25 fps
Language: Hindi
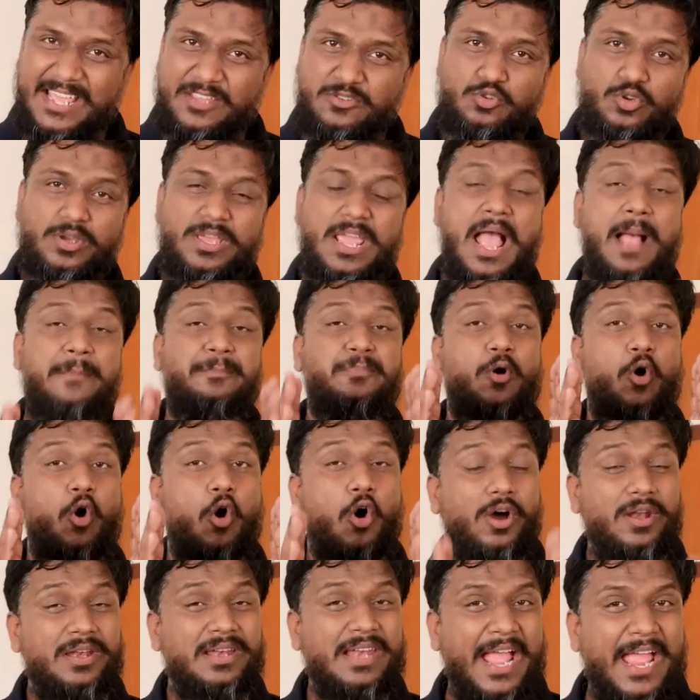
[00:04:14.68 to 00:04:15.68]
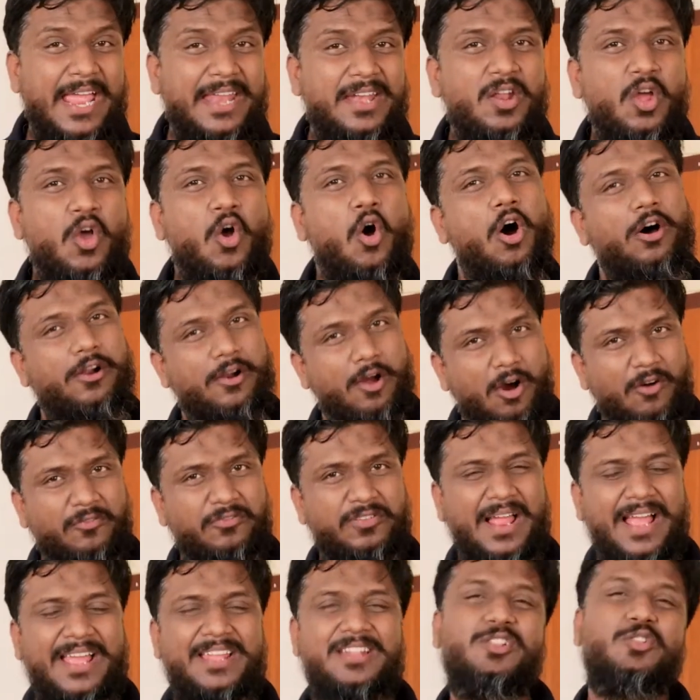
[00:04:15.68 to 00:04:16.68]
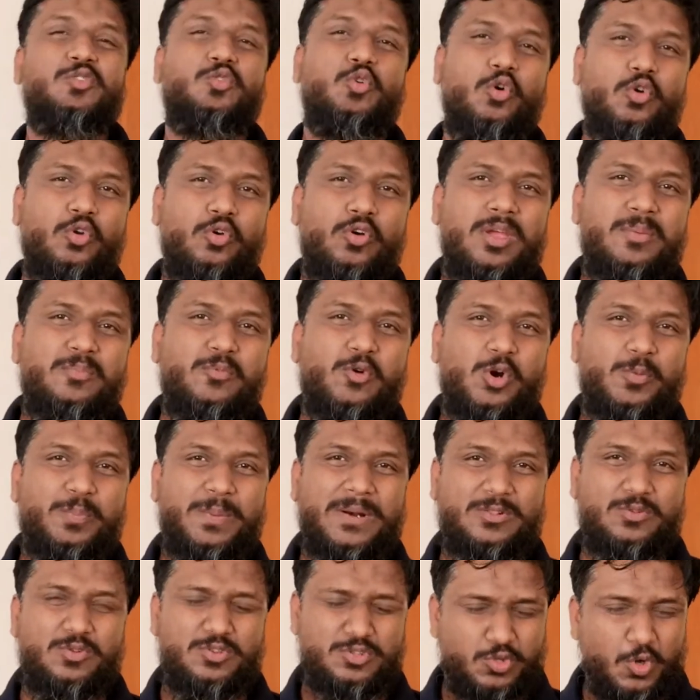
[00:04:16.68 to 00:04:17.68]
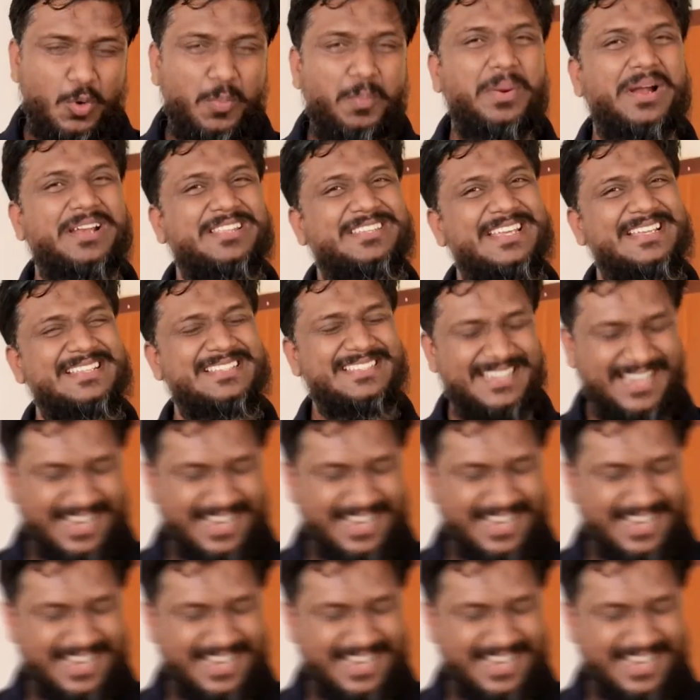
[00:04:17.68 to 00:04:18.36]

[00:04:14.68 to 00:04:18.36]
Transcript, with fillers: है जो की आप ऑनलाइन और ऑफलाइन दोनों ही मोड पर दोस्तों परचेज